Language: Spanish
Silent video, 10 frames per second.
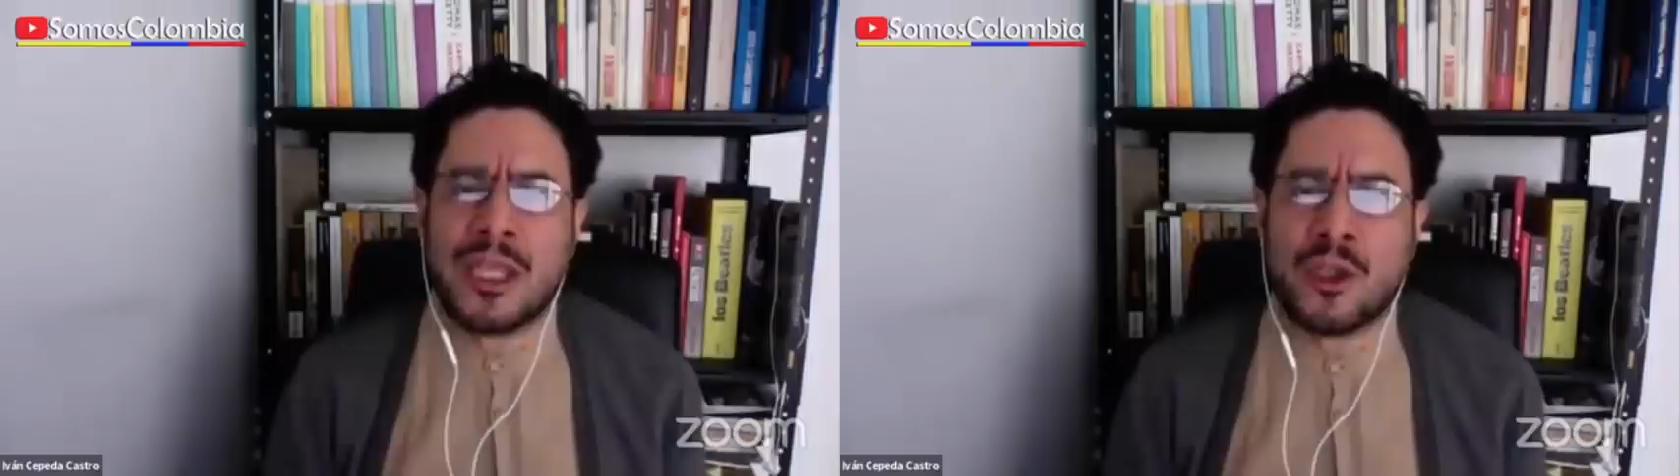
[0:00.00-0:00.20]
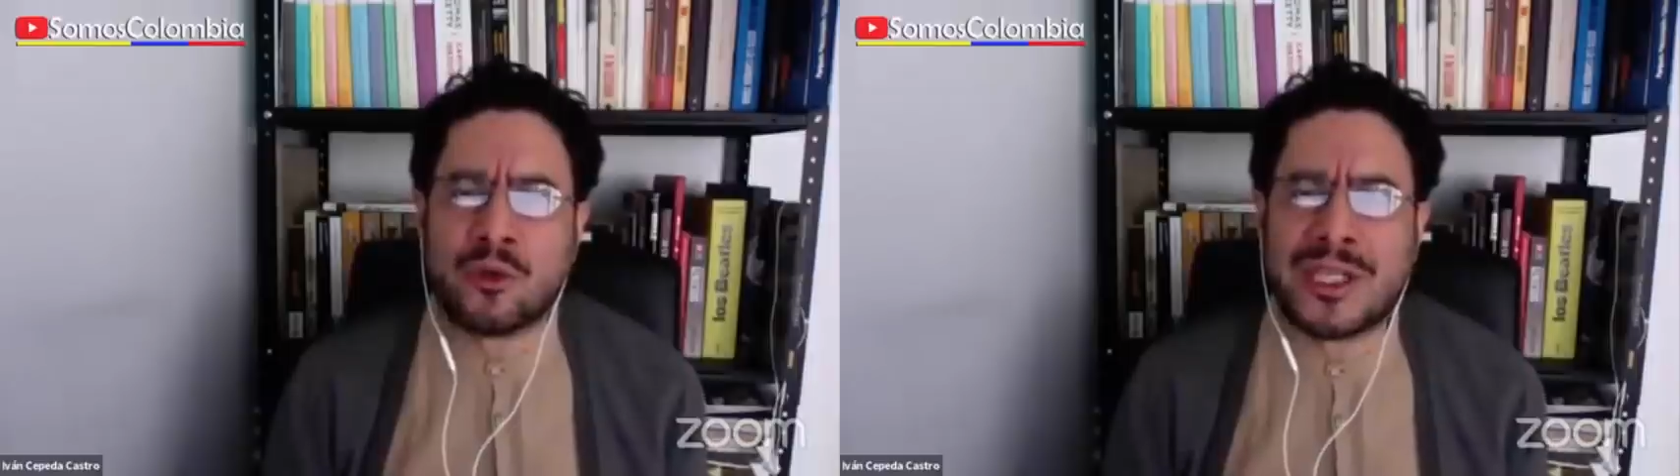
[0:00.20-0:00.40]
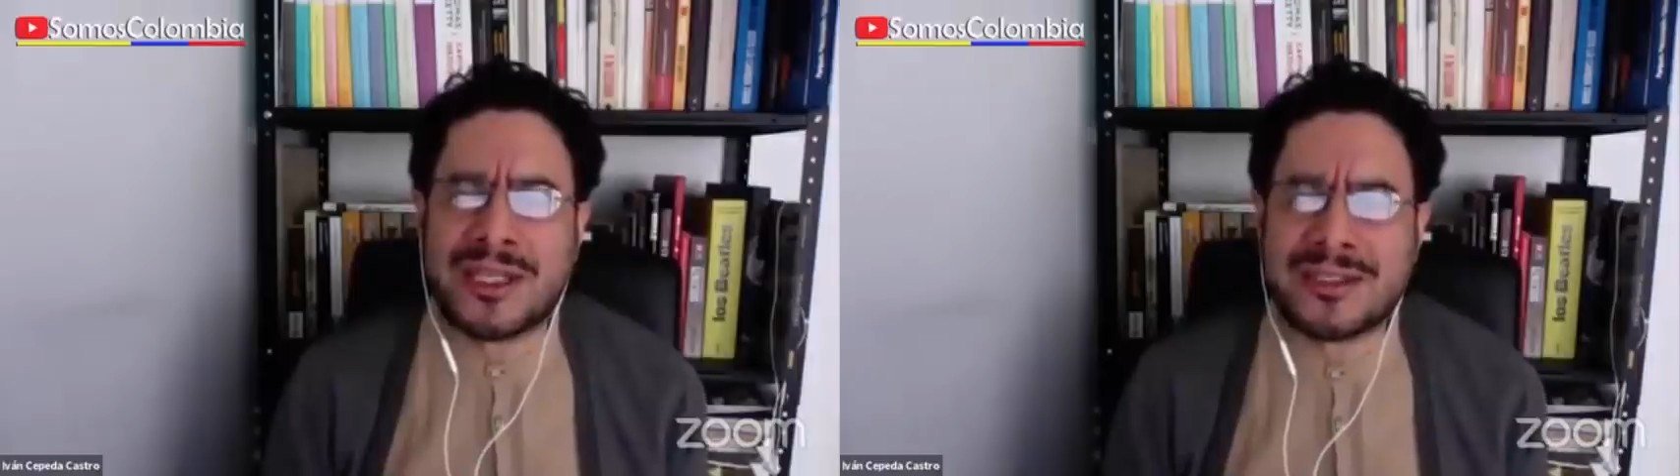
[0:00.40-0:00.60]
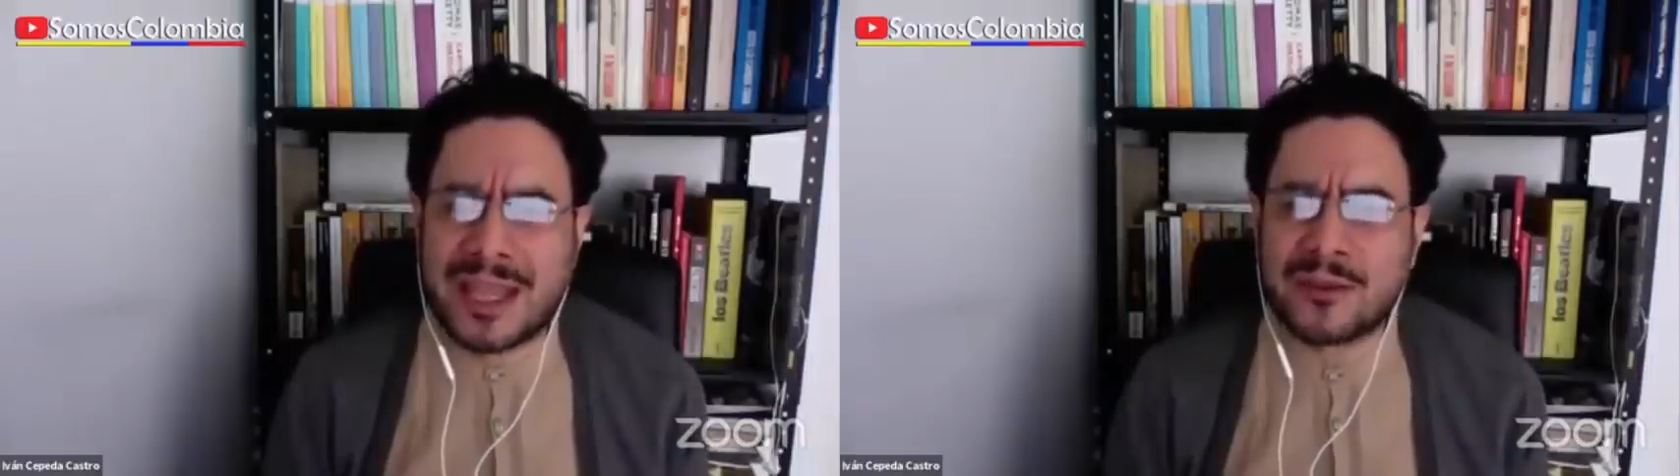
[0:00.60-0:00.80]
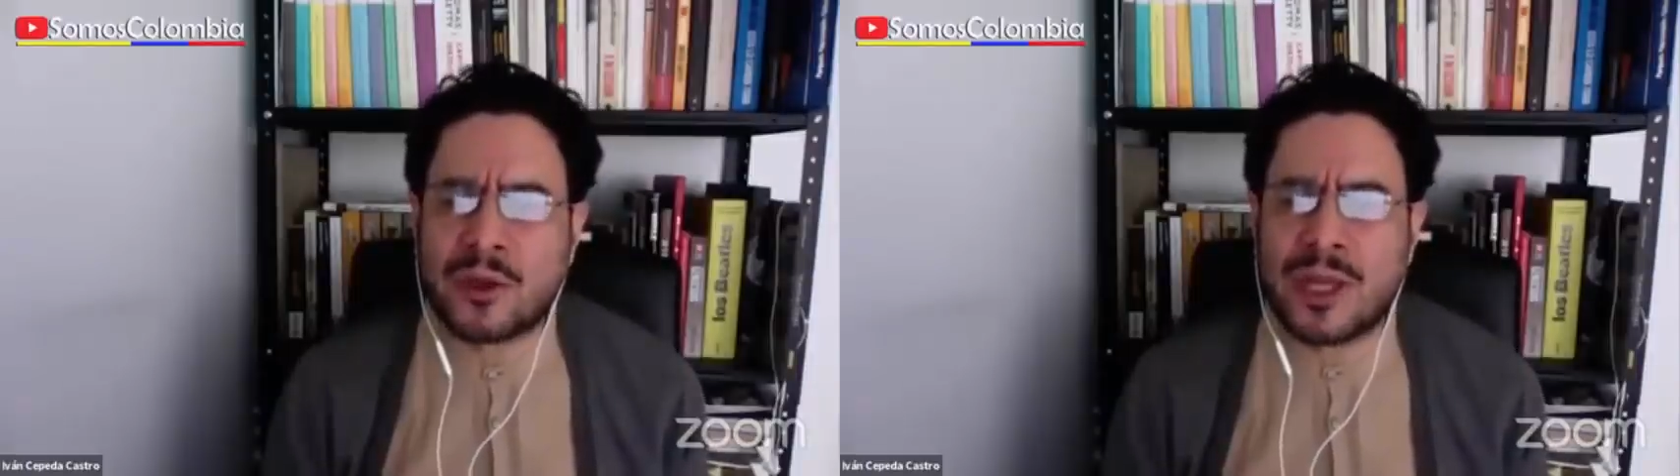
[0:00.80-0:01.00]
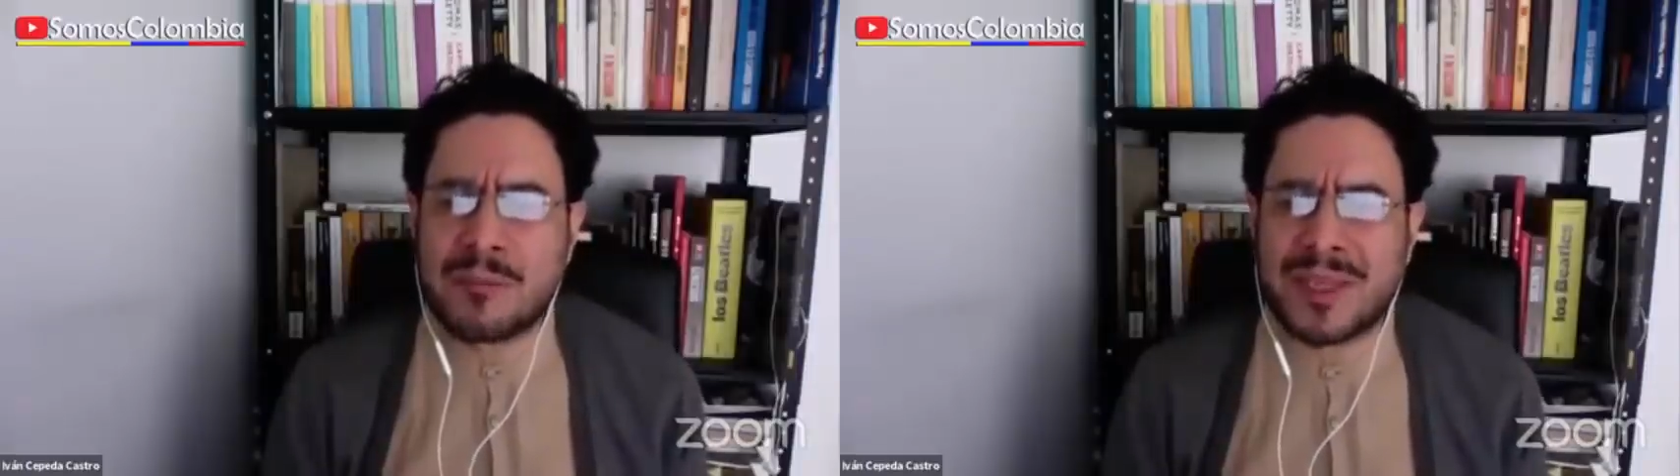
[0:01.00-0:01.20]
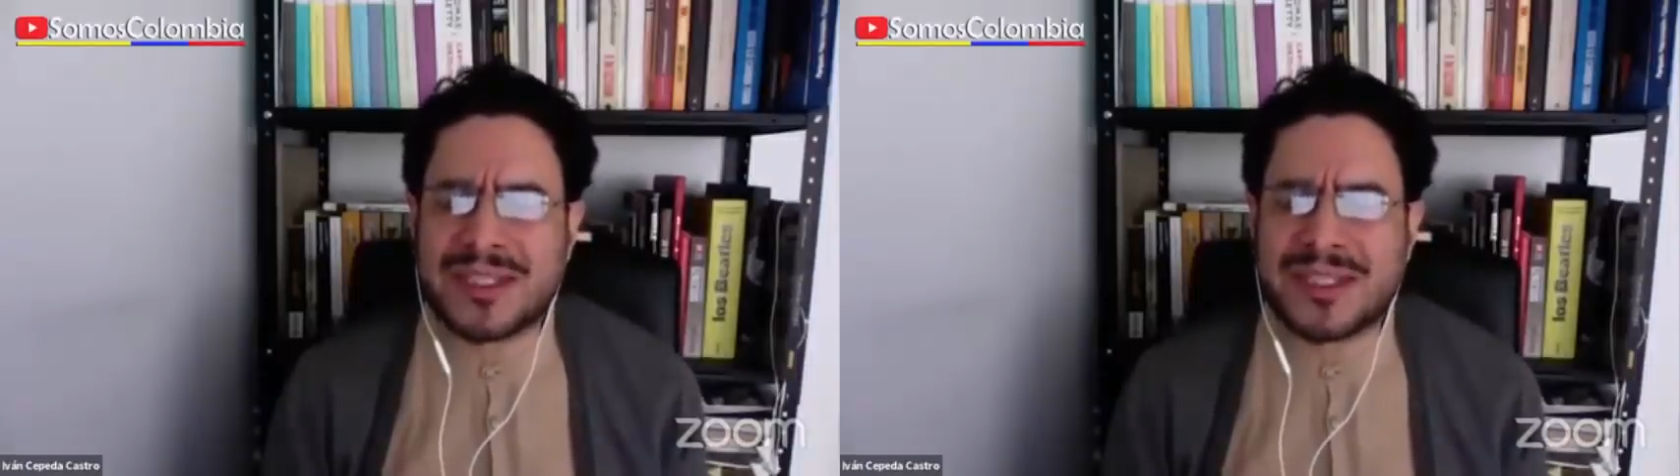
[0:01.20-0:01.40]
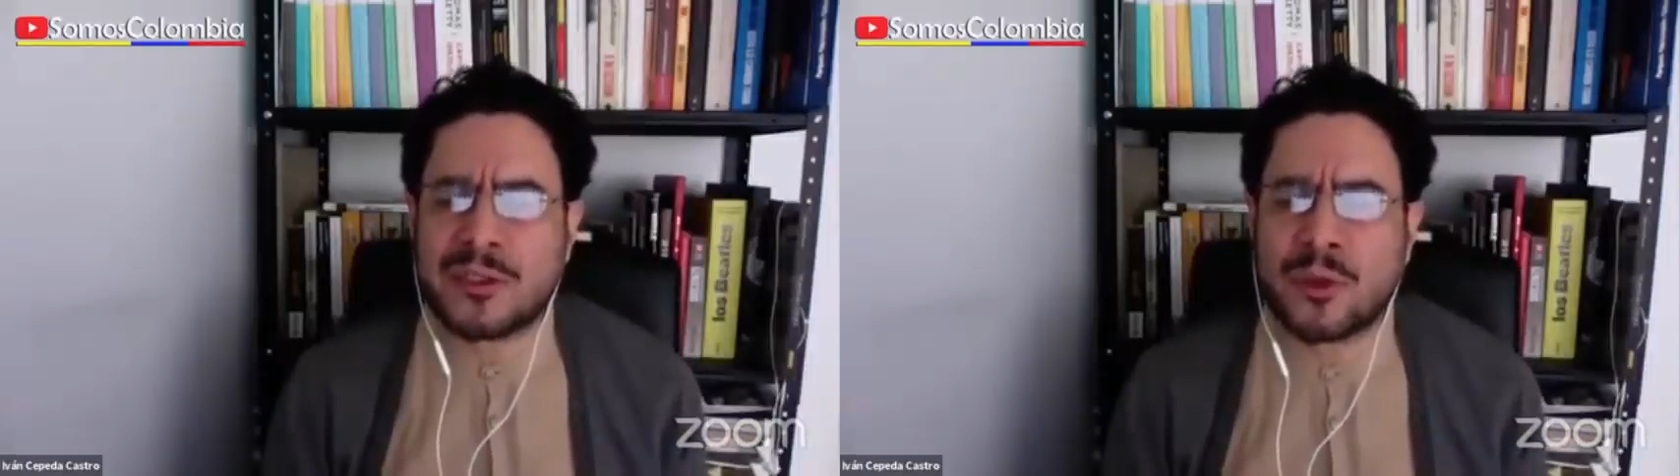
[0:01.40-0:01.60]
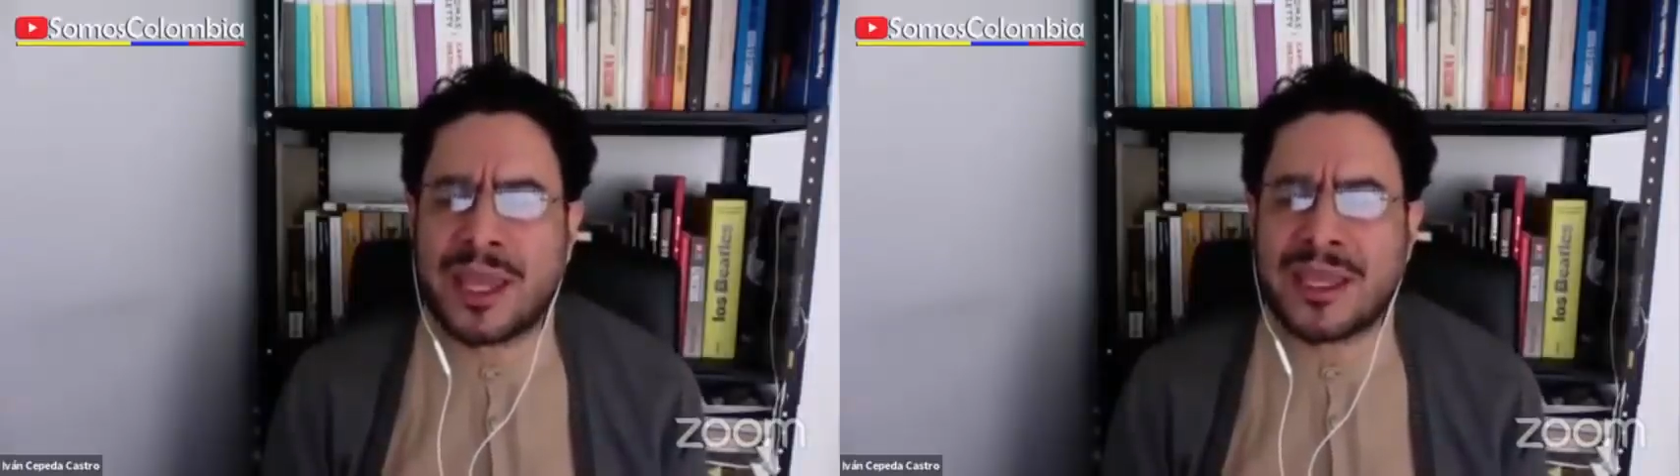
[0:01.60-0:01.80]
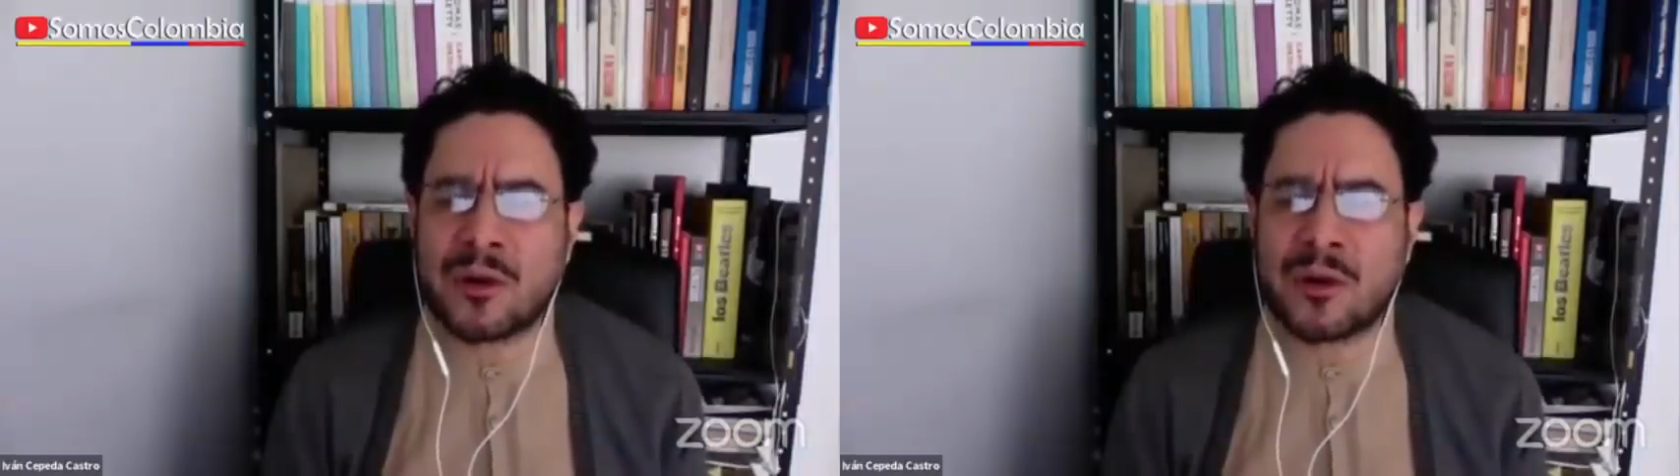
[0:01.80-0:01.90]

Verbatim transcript: y utilizando la investidura